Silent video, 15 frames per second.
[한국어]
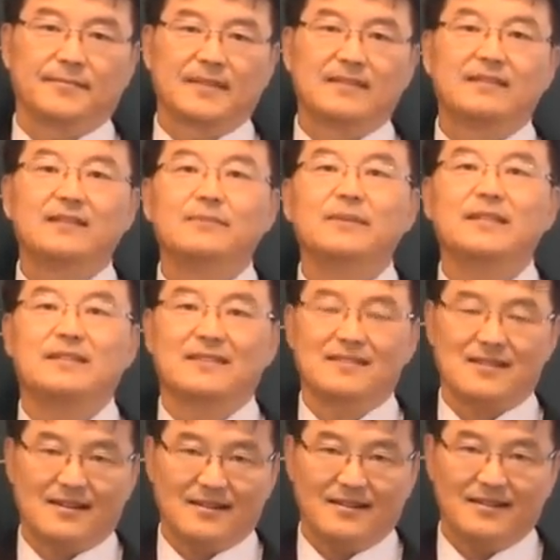급이
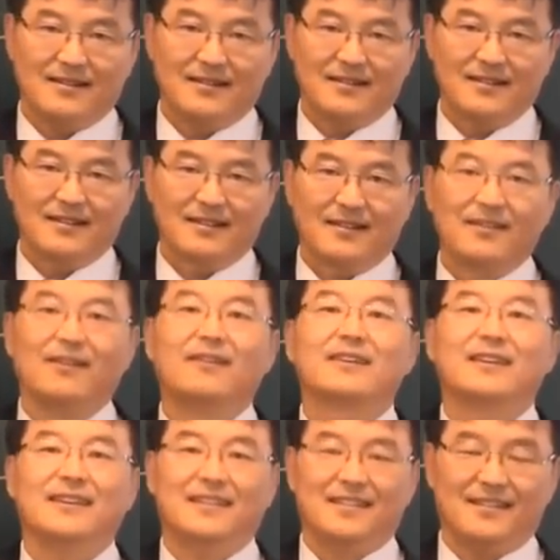있더라.
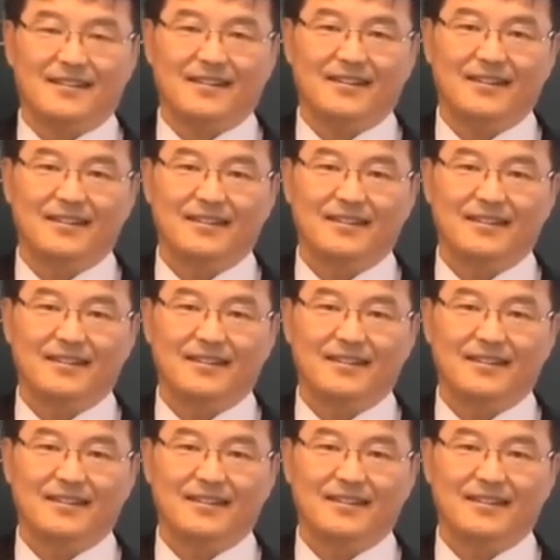격이 있더라.